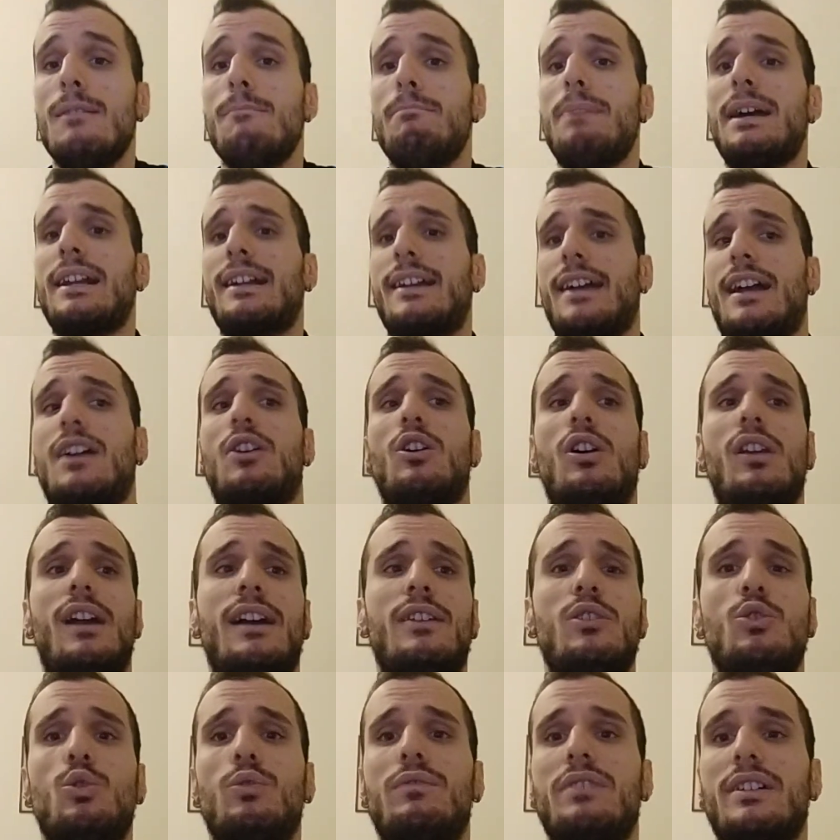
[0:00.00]
Perché con
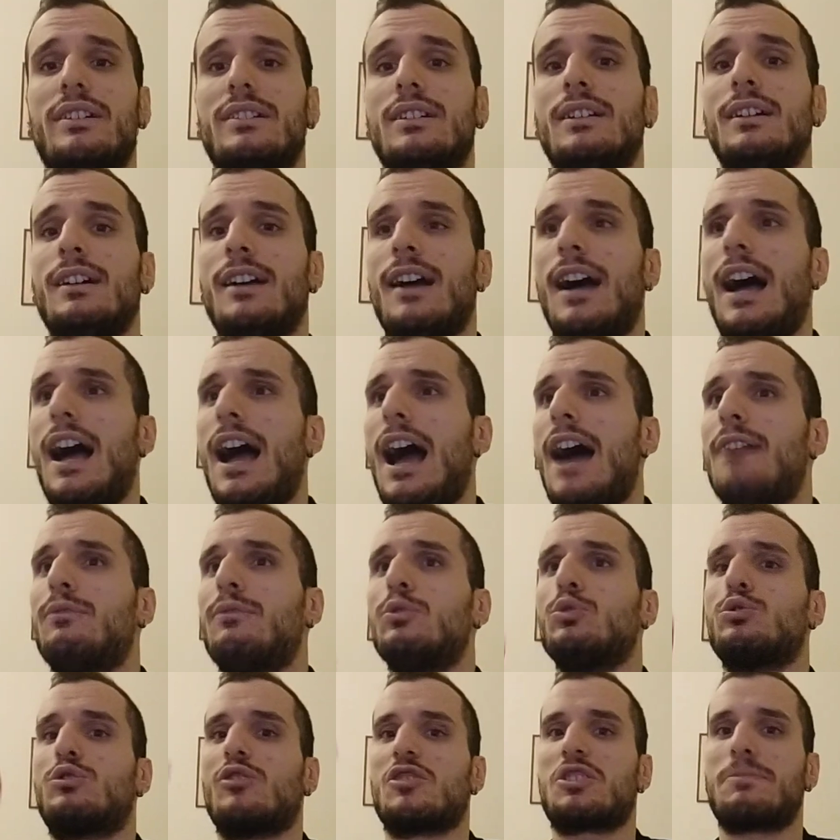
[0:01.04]
la Juve ha
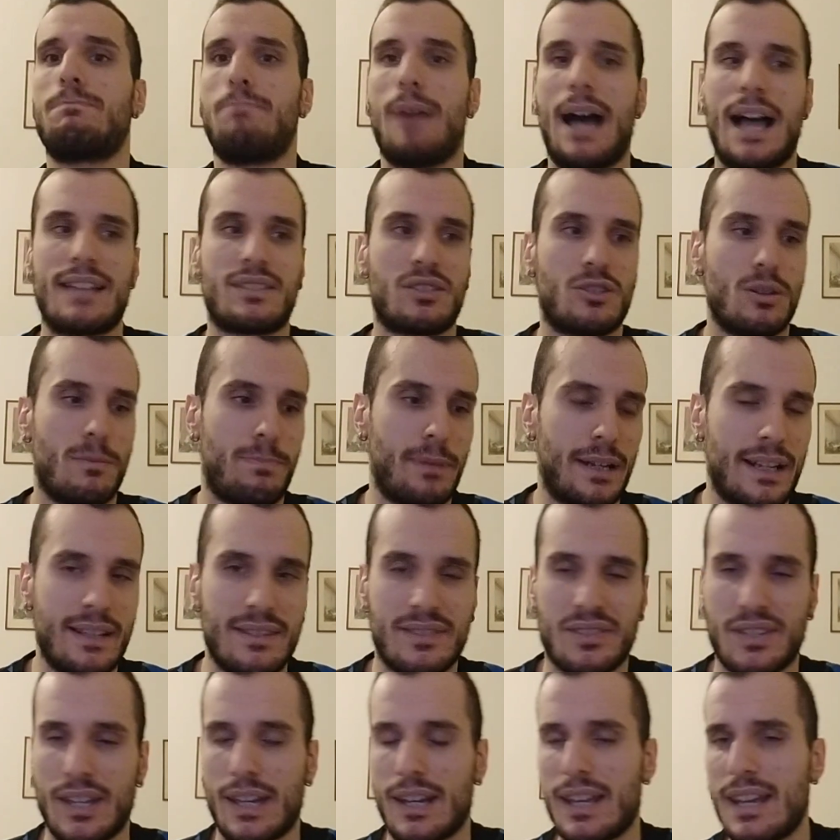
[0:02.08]
avuto spazio per
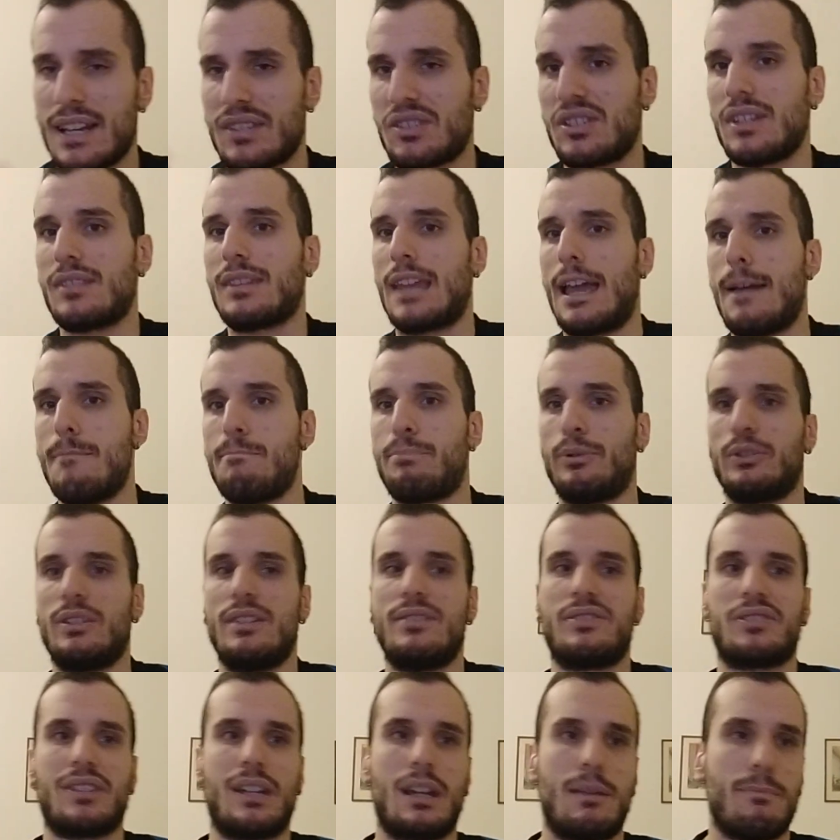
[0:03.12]
inserirsi, tempo di
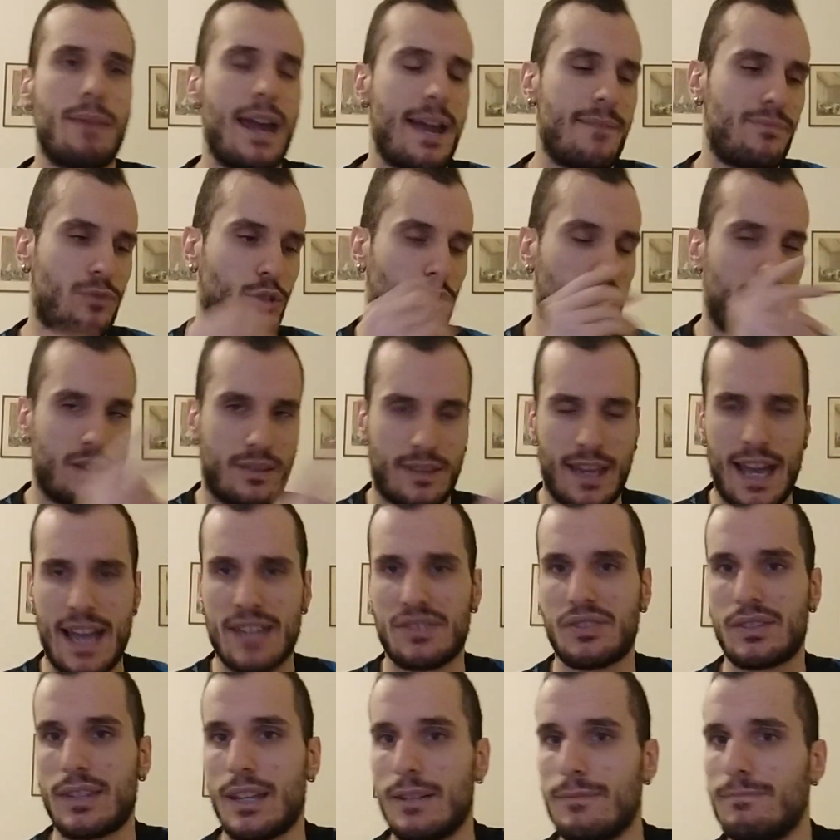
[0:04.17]
inserimento, di
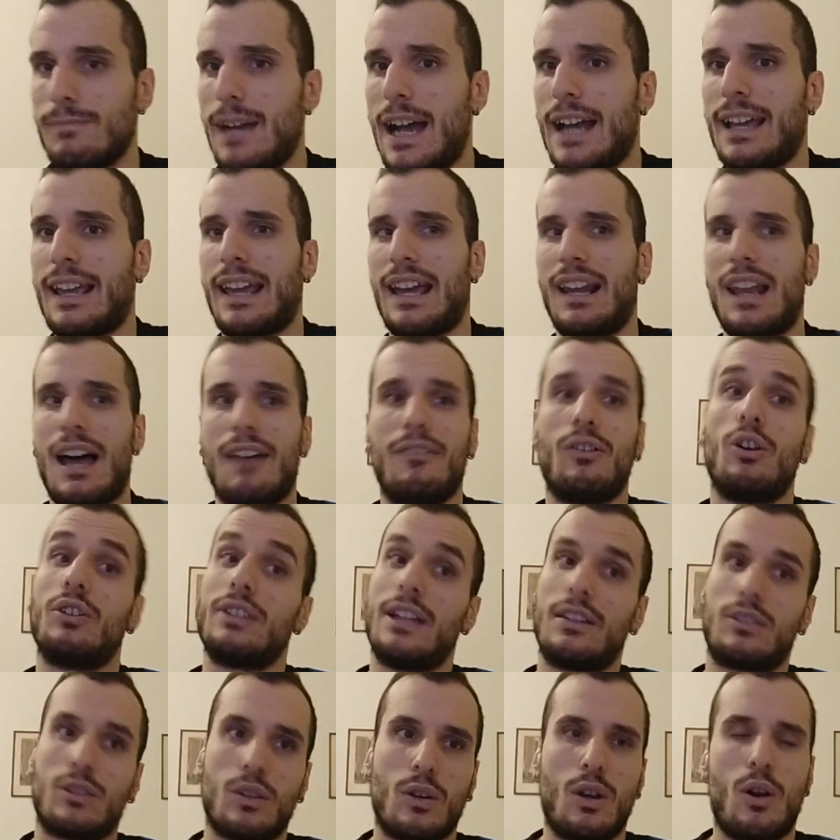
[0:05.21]
testa, anche là avevo
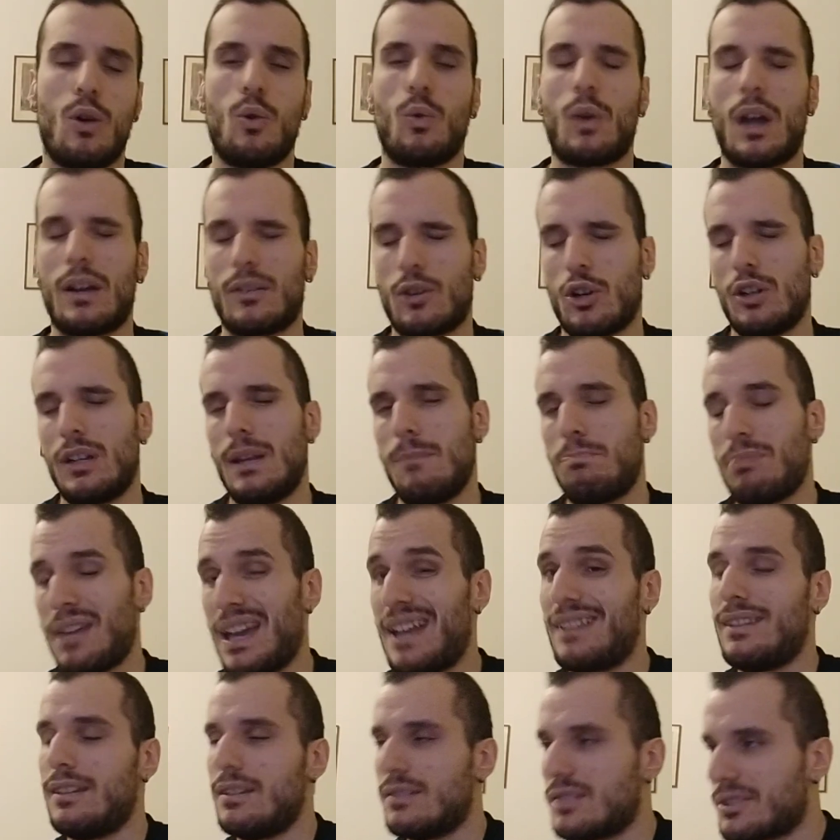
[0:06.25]
detto comunque con i
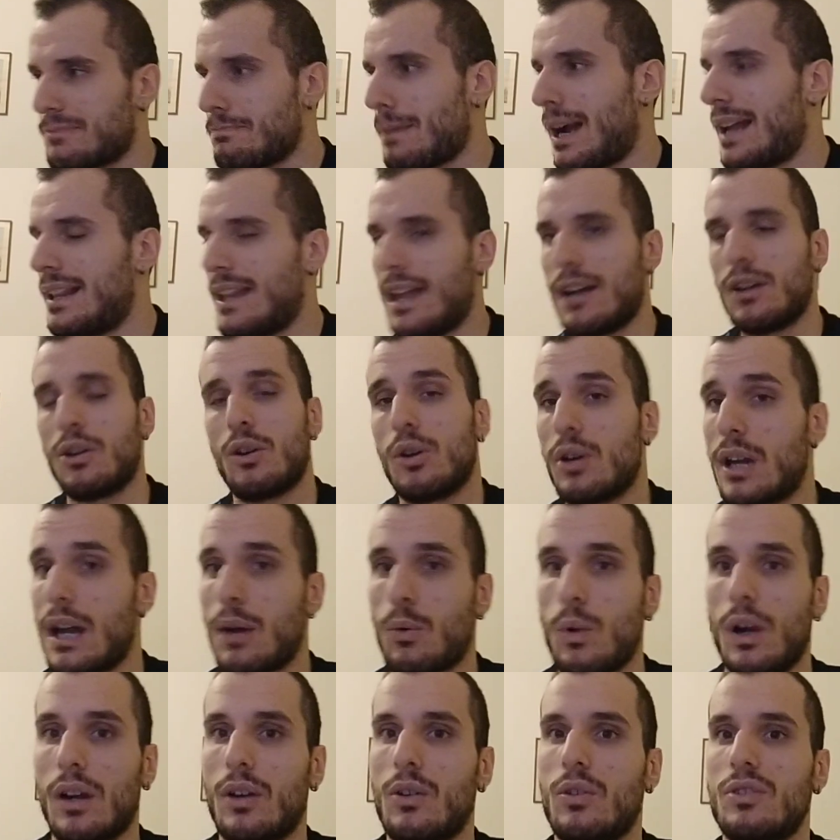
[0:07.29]
piedi sbaglia
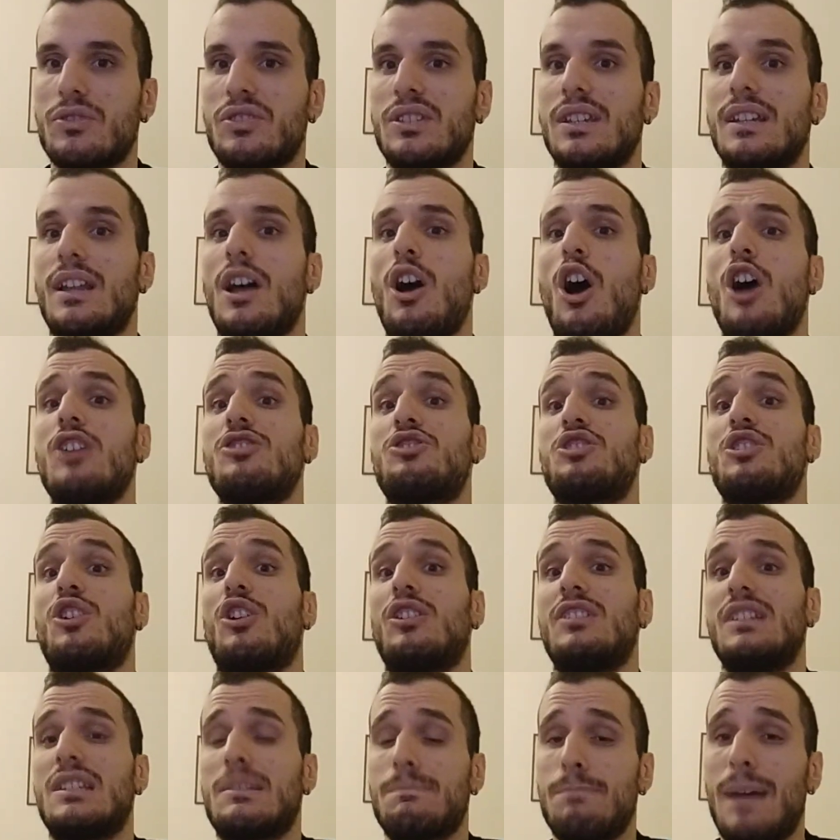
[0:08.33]
ancora qualcosina, oggi
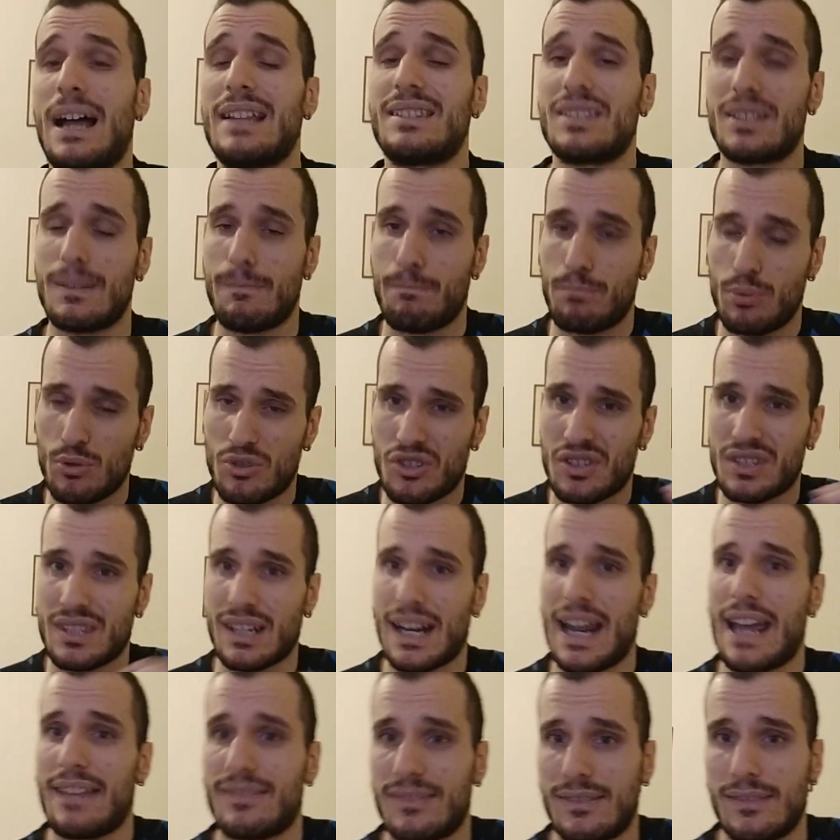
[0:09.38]
con gli spazi più
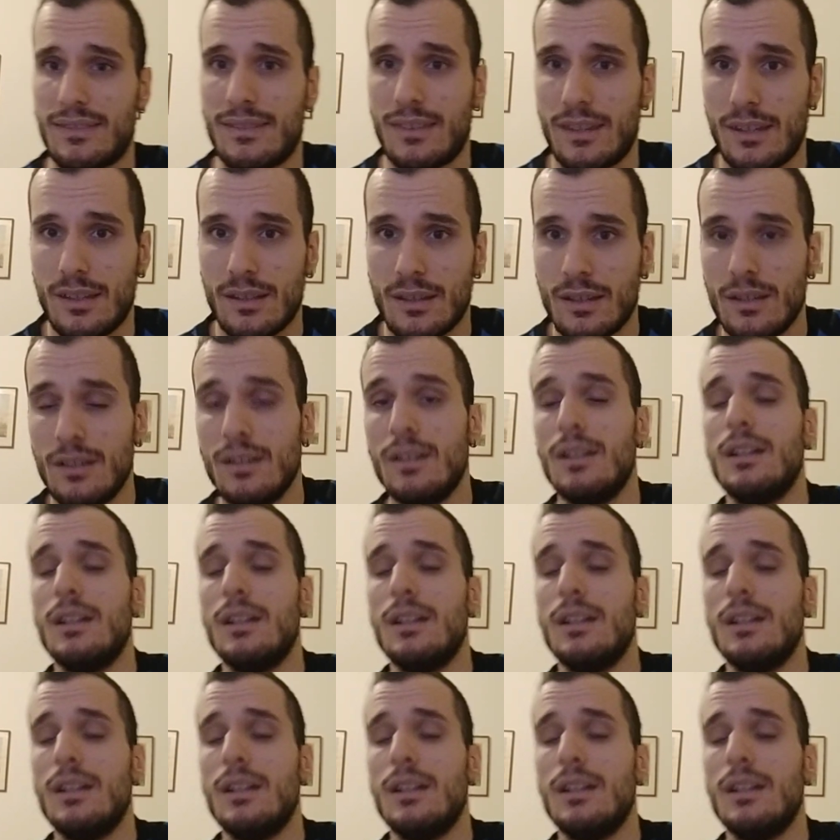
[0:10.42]
stretti,